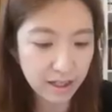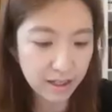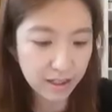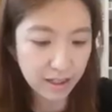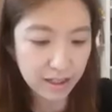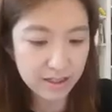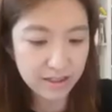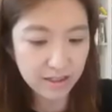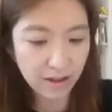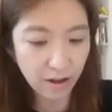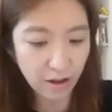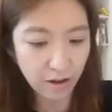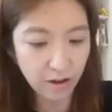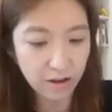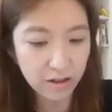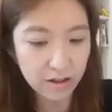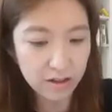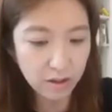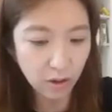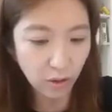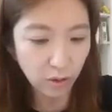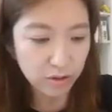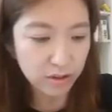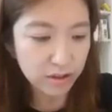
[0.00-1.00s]
이렇게 생각했어요.
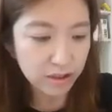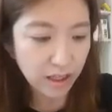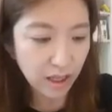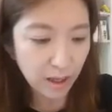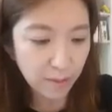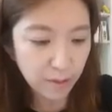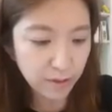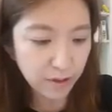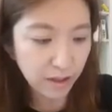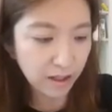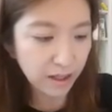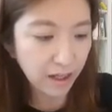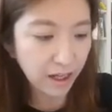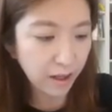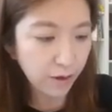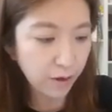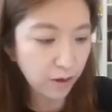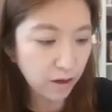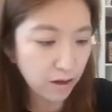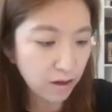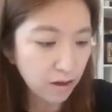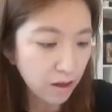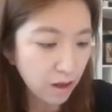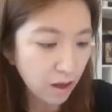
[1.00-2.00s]
그래서 어떻게 하면
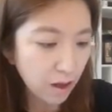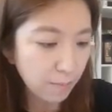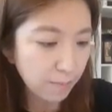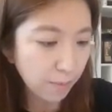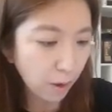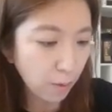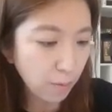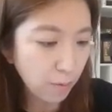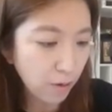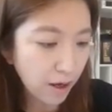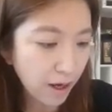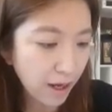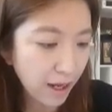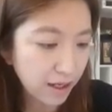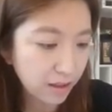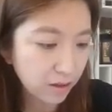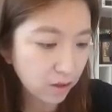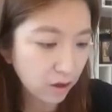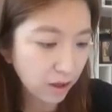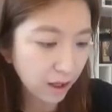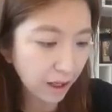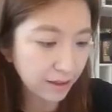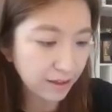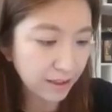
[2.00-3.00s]
될까요? 뭐뭐
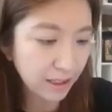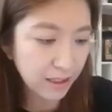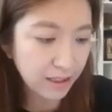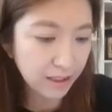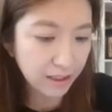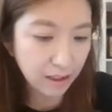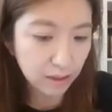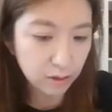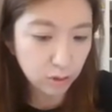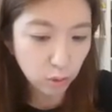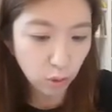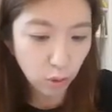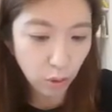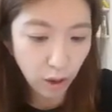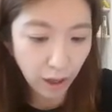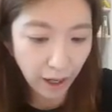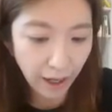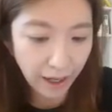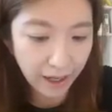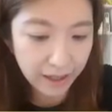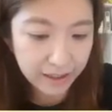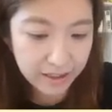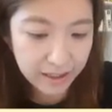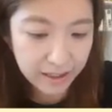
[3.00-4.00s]
할
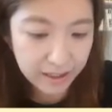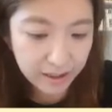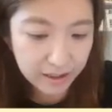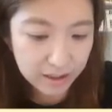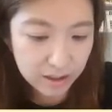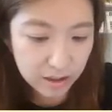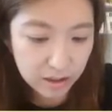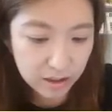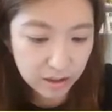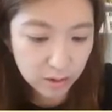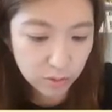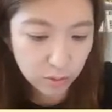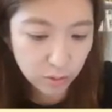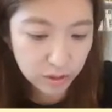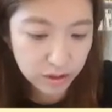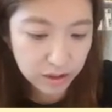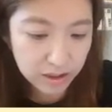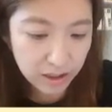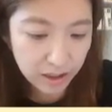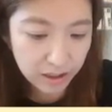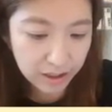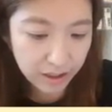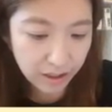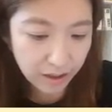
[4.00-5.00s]
것같으니까또 I think
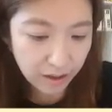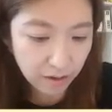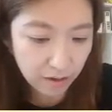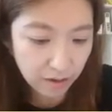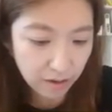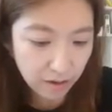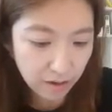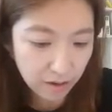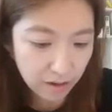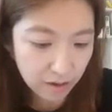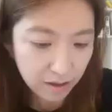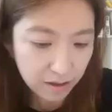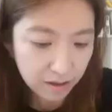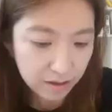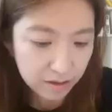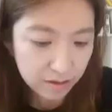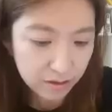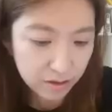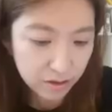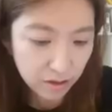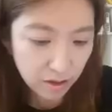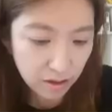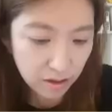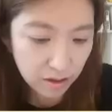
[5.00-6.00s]
쓰고 시작해요.
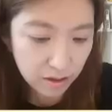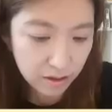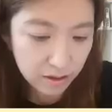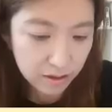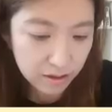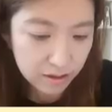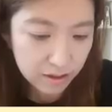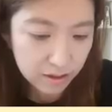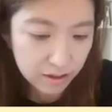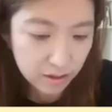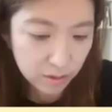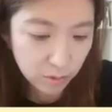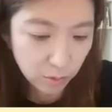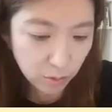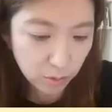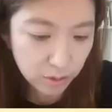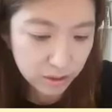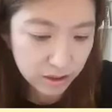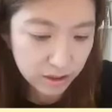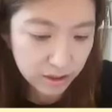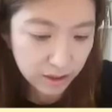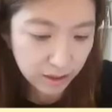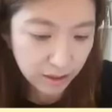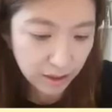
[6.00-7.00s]
그죠?
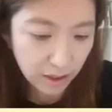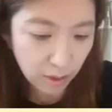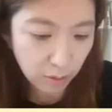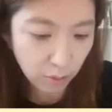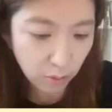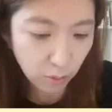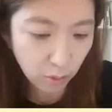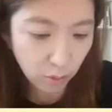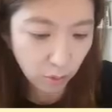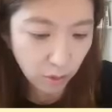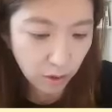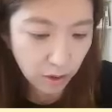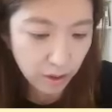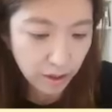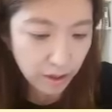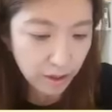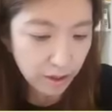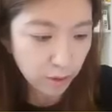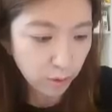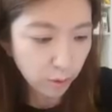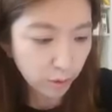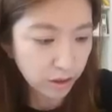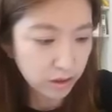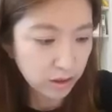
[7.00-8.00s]
쓰고 시작하고
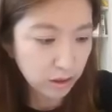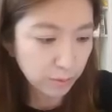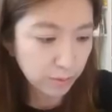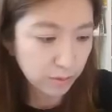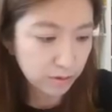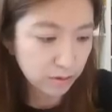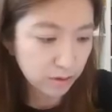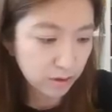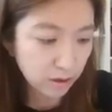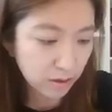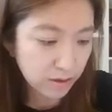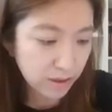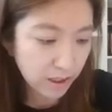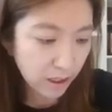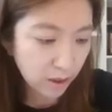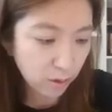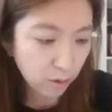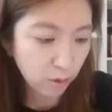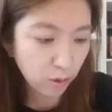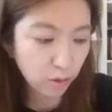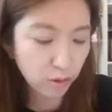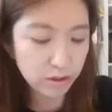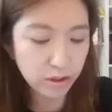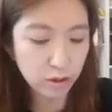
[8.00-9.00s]
여기서부터
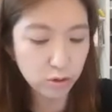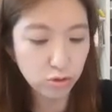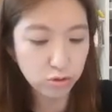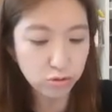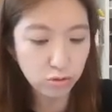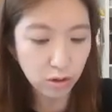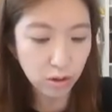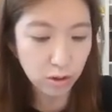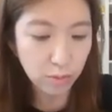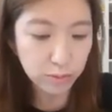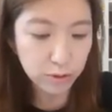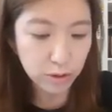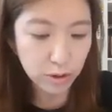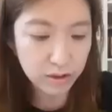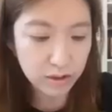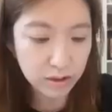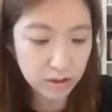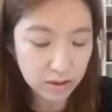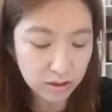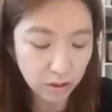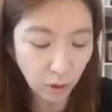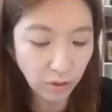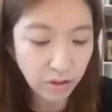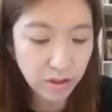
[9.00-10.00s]
새로 이제
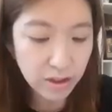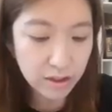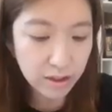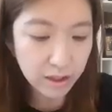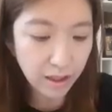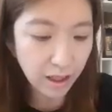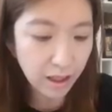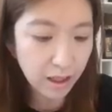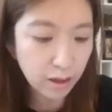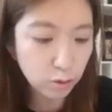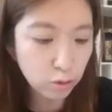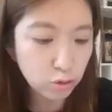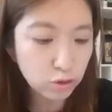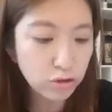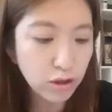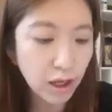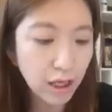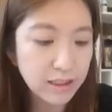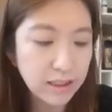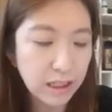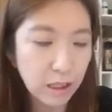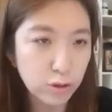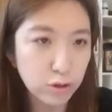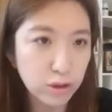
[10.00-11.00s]
주어부터 넣는데
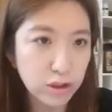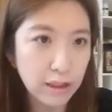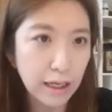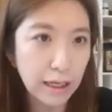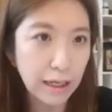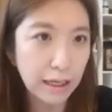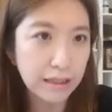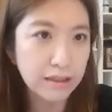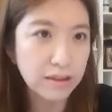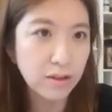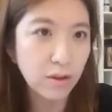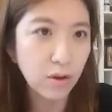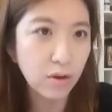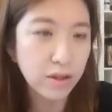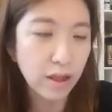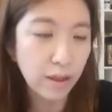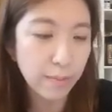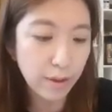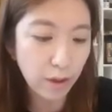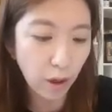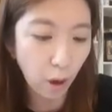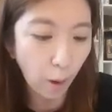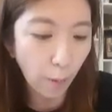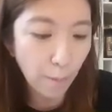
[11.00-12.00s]
누가 자유 시간 갖는
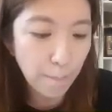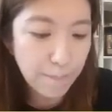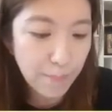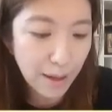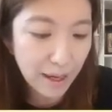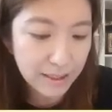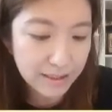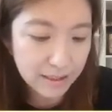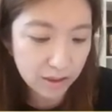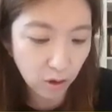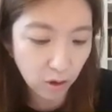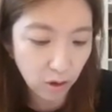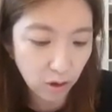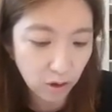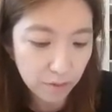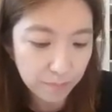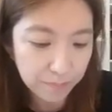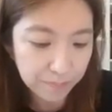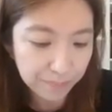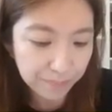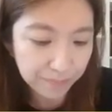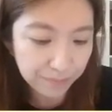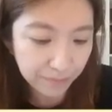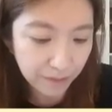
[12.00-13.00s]
거냐면 엄마죠.
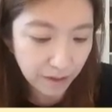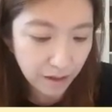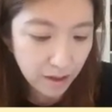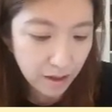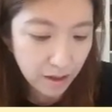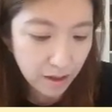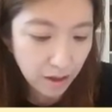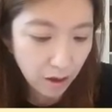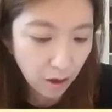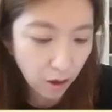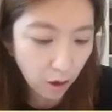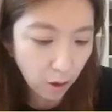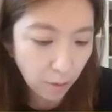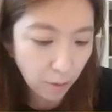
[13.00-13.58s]
음.